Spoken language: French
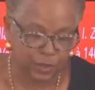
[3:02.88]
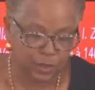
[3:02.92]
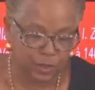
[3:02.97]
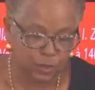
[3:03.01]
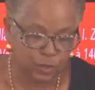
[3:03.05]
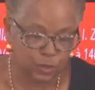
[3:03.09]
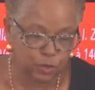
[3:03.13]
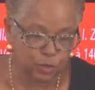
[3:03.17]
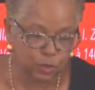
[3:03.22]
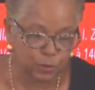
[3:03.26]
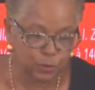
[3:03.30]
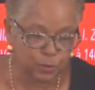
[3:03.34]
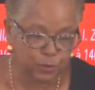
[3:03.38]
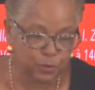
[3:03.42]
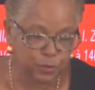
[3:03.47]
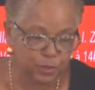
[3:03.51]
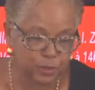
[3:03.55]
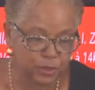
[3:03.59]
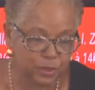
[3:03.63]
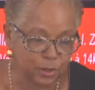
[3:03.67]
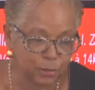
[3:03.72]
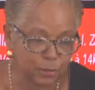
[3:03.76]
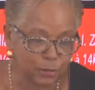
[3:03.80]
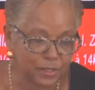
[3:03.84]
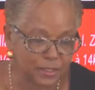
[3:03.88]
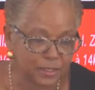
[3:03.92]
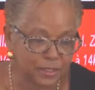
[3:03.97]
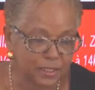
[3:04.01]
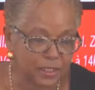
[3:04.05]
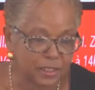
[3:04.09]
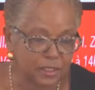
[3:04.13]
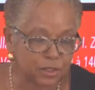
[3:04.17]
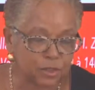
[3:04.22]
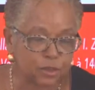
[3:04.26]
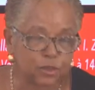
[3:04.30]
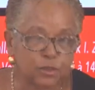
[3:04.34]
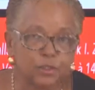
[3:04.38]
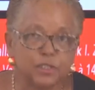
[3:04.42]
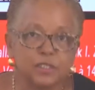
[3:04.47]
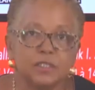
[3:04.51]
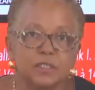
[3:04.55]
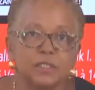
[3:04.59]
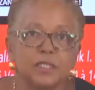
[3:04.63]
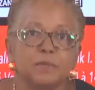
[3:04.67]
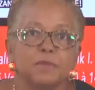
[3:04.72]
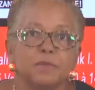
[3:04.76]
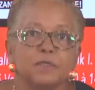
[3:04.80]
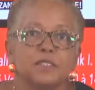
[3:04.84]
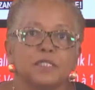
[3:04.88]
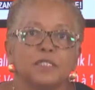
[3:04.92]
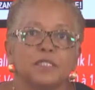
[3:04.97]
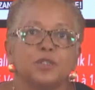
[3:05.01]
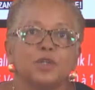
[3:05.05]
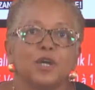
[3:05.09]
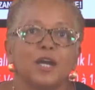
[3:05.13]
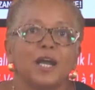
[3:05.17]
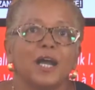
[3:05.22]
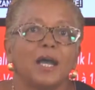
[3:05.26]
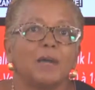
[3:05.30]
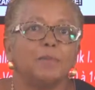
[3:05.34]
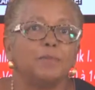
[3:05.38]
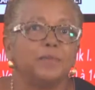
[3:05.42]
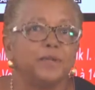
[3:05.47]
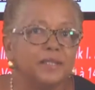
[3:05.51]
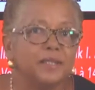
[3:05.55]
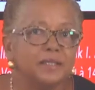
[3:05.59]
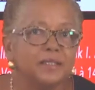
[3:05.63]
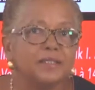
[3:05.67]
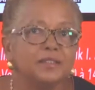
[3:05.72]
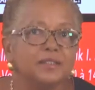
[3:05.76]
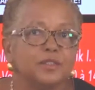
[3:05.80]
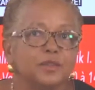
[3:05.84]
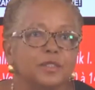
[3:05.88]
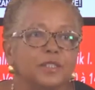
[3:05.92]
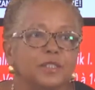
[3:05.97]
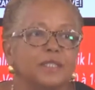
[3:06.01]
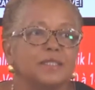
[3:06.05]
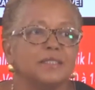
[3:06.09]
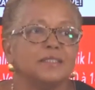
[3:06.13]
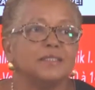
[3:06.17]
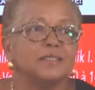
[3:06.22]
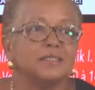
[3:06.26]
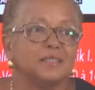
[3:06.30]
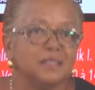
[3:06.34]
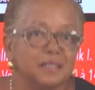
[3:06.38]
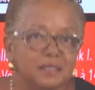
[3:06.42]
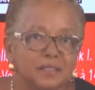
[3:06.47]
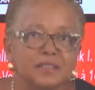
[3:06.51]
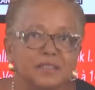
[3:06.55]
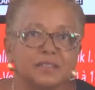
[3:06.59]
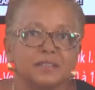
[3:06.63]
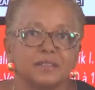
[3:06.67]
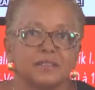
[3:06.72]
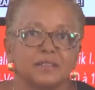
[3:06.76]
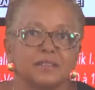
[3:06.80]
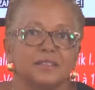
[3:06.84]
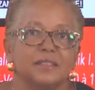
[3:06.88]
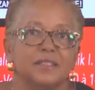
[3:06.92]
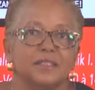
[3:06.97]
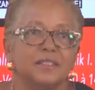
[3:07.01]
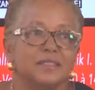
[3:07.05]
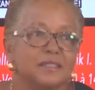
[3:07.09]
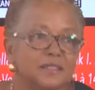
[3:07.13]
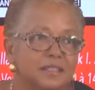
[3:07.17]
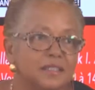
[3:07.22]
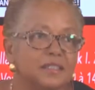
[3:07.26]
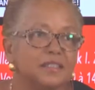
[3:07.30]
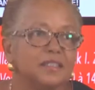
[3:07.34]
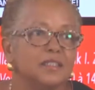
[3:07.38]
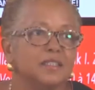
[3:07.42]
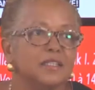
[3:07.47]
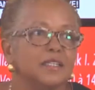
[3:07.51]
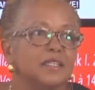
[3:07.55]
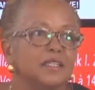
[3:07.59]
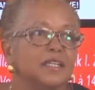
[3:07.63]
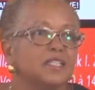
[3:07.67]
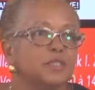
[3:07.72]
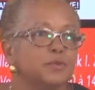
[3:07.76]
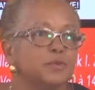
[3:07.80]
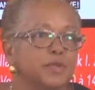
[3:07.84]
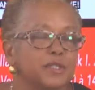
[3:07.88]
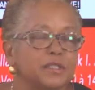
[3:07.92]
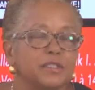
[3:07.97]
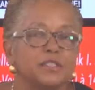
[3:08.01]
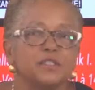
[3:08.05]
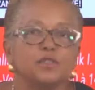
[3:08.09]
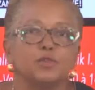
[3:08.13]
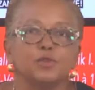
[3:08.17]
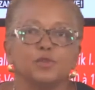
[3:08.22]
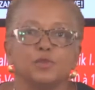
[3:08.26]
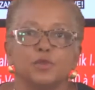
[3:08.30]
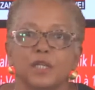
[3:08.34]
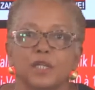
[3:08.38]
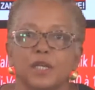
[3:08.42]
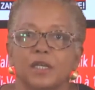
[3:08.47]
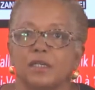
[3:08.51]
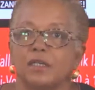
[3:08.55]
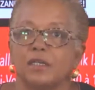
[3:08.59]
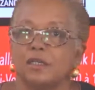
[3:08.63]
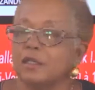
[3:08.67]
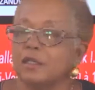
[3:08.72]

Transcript: depuis le passage de ces éléments, c'est de rappeler ce qui existe ici et l'expertise qu'on a